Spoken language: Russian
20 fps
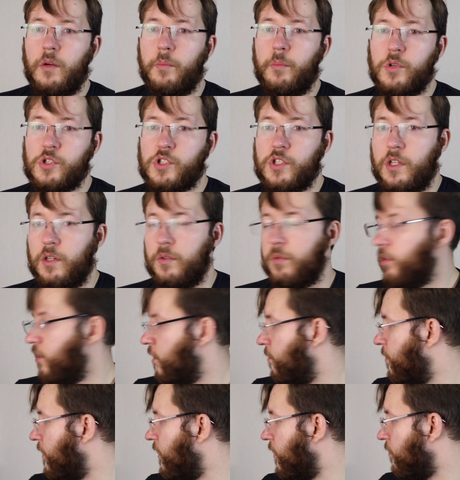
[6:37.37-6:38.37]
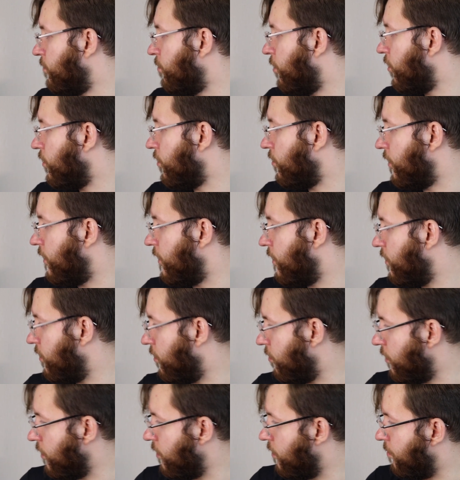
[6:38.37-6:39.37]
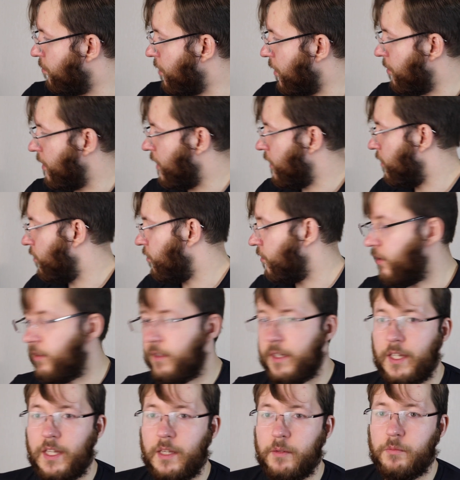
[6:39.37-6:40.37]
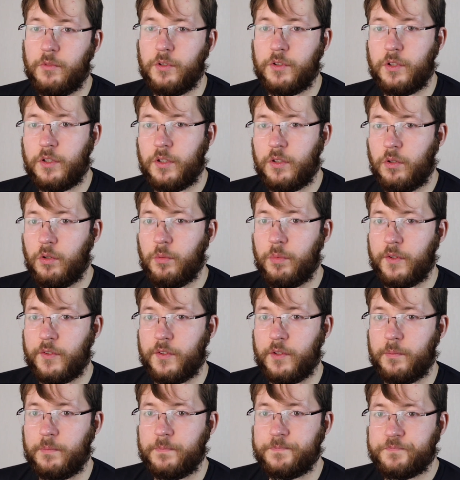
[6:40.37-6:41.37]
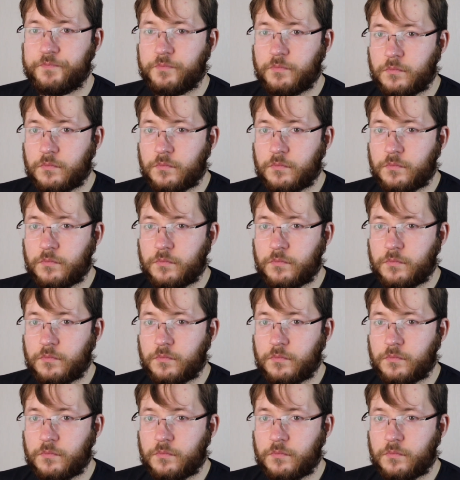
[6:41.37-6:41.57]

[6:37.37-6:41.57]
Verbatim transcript: Можно его теперь использовать вот примерно вот с таким вот образом.